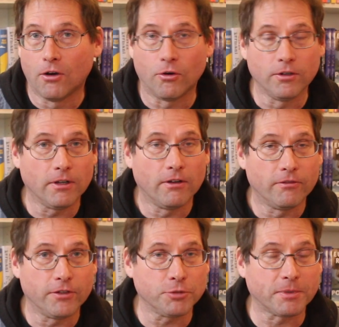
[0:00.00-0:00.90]
und
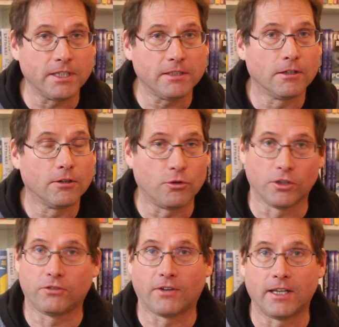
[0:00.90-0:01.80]
verspricht
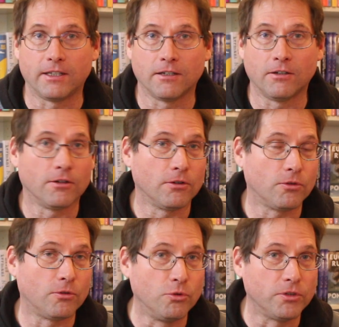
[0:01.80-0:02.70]
kurzweilige,
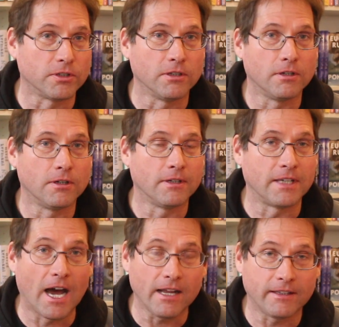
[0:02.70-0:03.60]
gute,
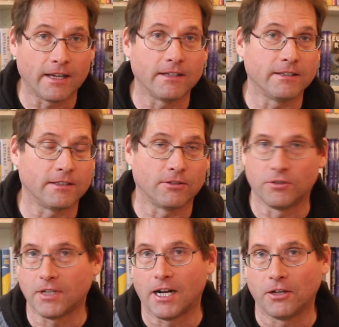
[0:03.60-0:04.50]
nachdenkliche
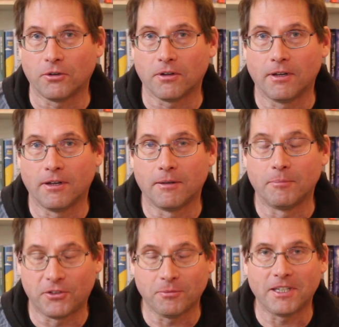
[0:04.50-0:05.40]
Unterhaltung.
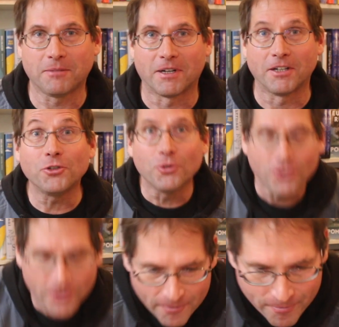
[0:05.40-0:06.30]
Bis zum nächsten Mal. Tschüss!